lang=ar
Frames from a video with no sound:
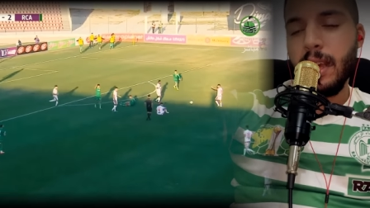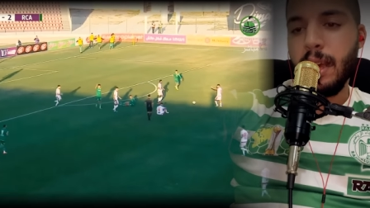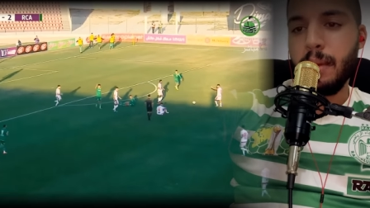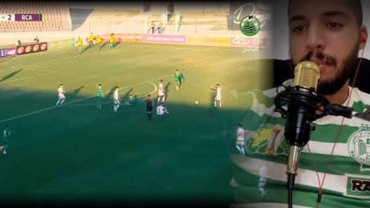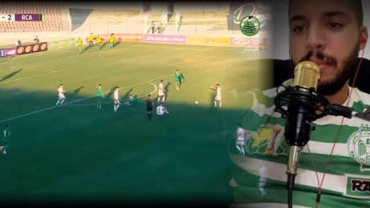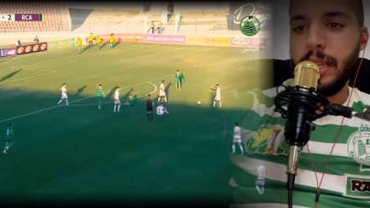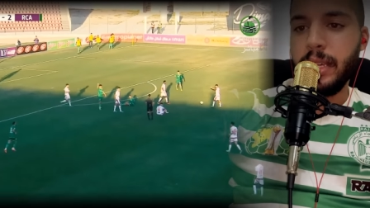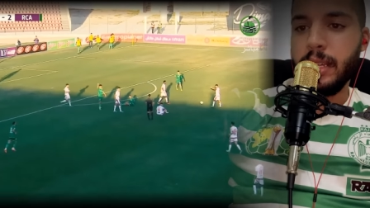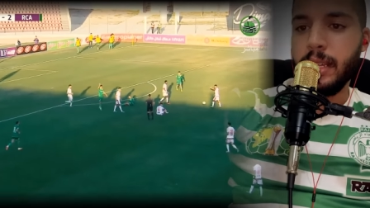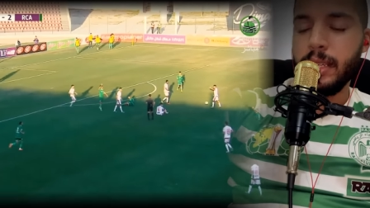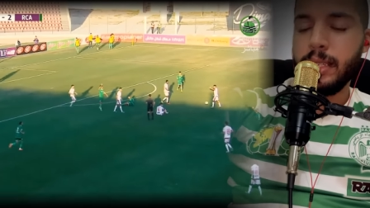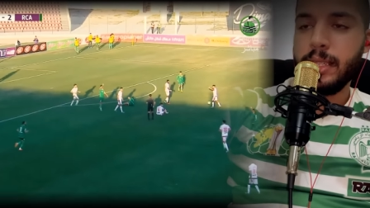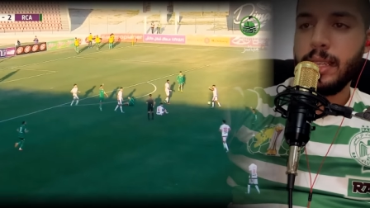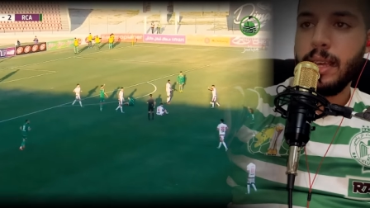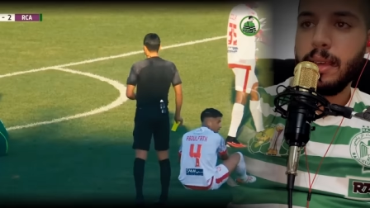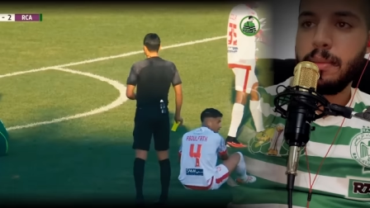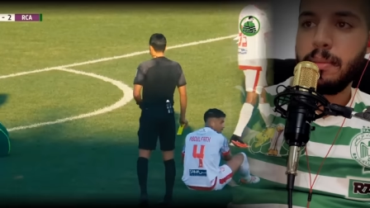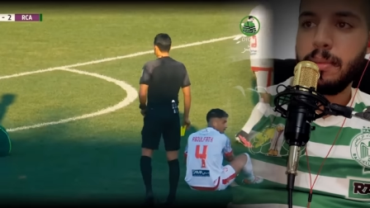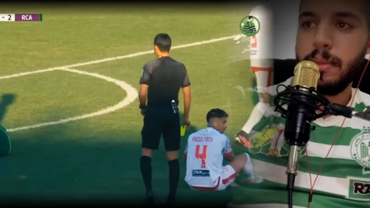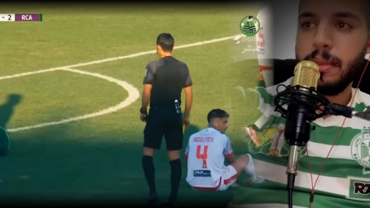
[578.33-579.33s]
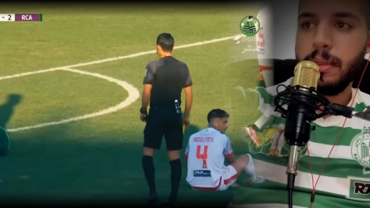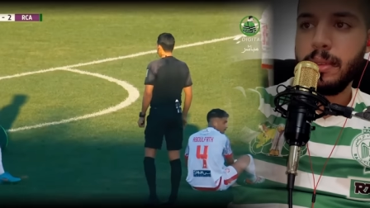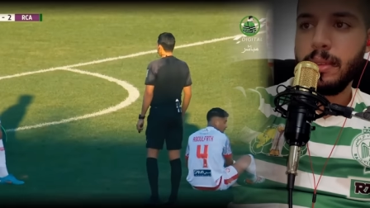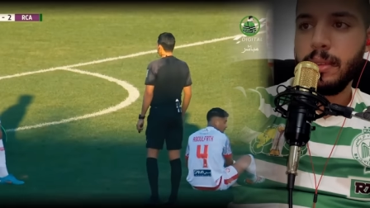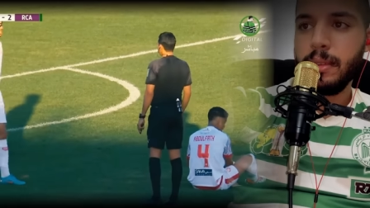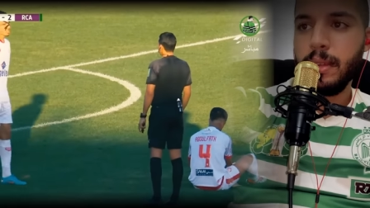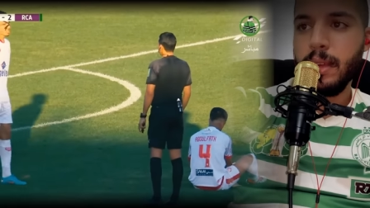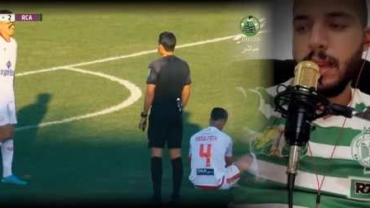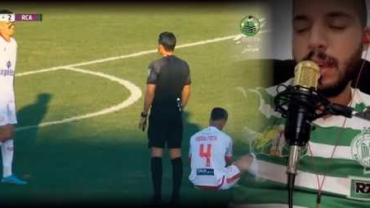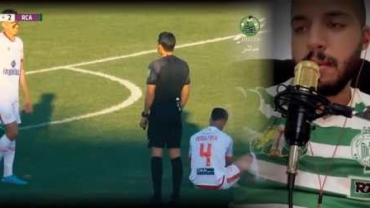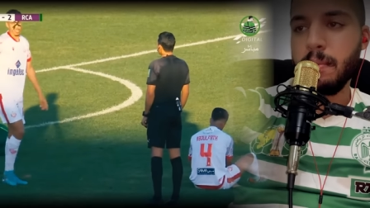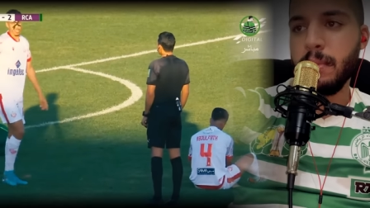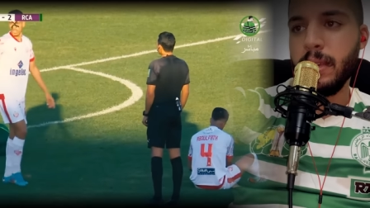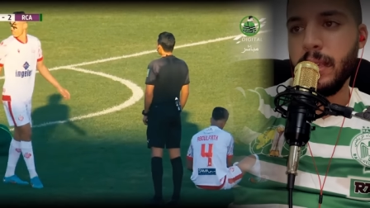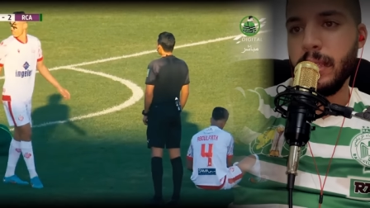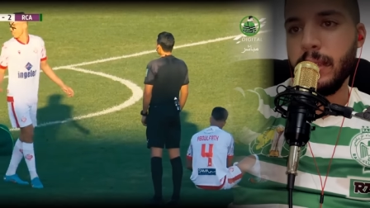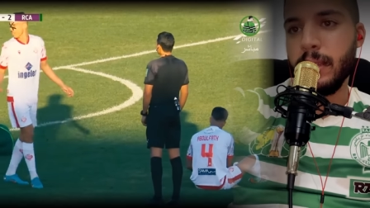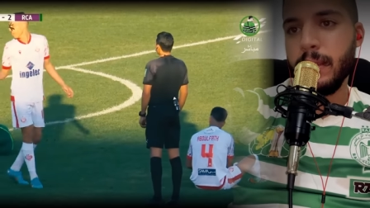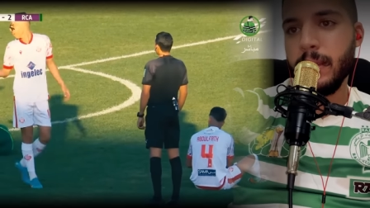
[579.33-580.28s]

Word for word: امين اصح امين